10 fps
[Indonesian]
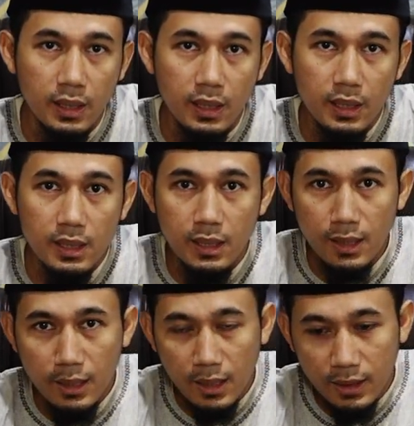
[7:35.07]
Eh,
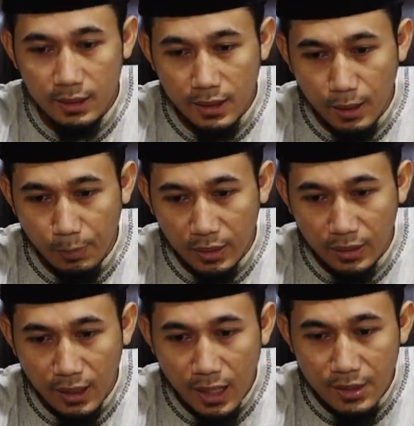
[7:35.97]
hingga ketika
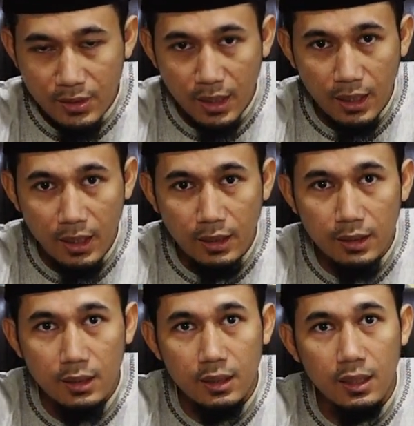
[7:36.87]
pertengahan jalan
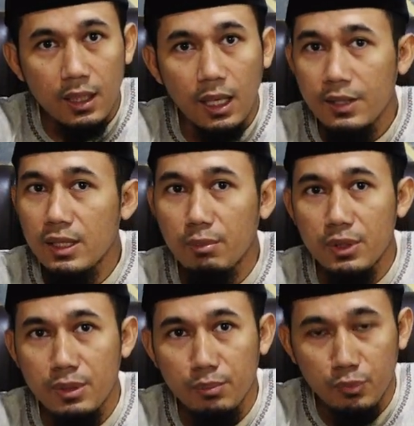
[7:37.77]
ajal
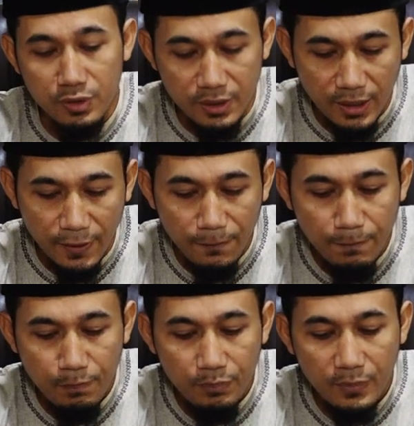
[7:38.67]
menjemputnya.
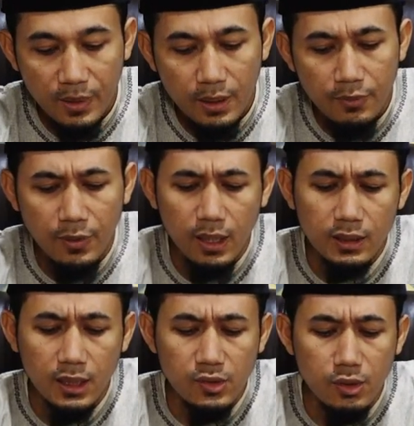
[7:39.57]

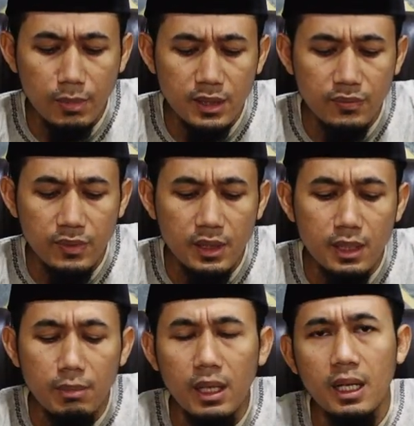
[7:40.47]
Fahtasamat
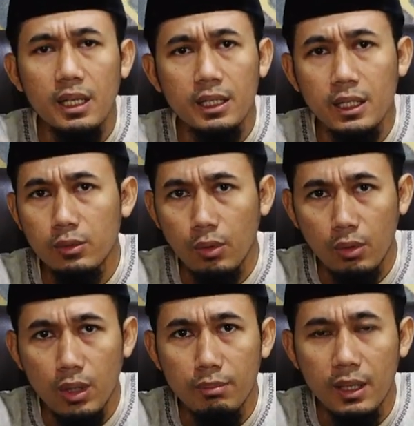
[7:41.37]
fihi malaikatur
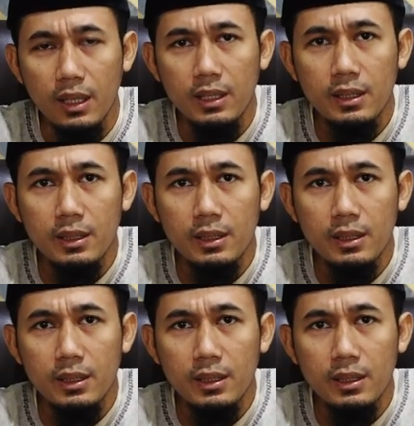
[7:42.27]
rahmah